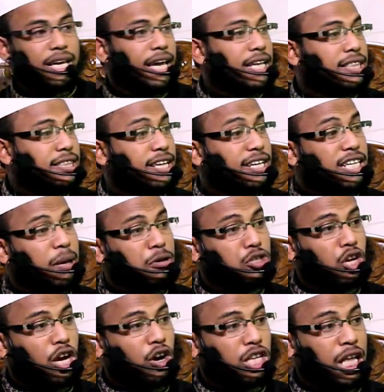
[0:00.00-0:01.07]
এই তিনটা
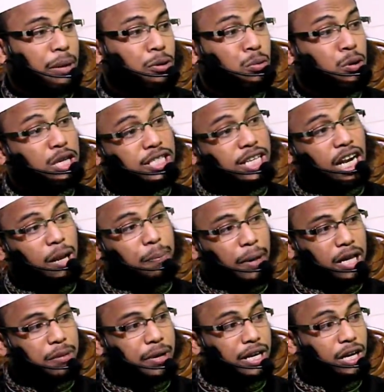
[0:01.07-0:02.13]
বিষয়ে কথা বলবো ইনশাল্লাহ
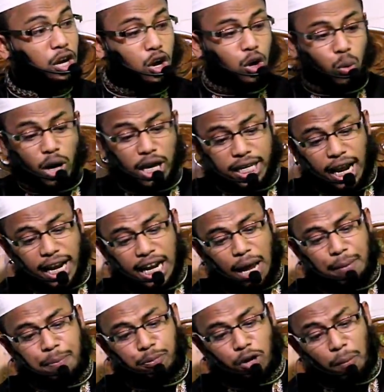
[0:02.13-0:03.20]
পাইবেন ওইখানে
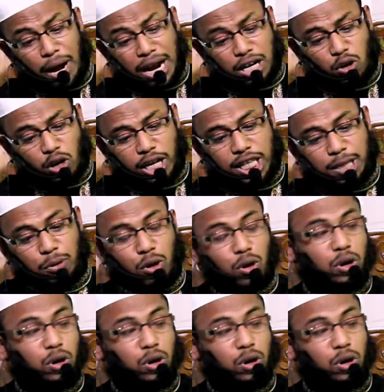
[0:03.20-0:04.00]
আমি প্রমাণ করে দিব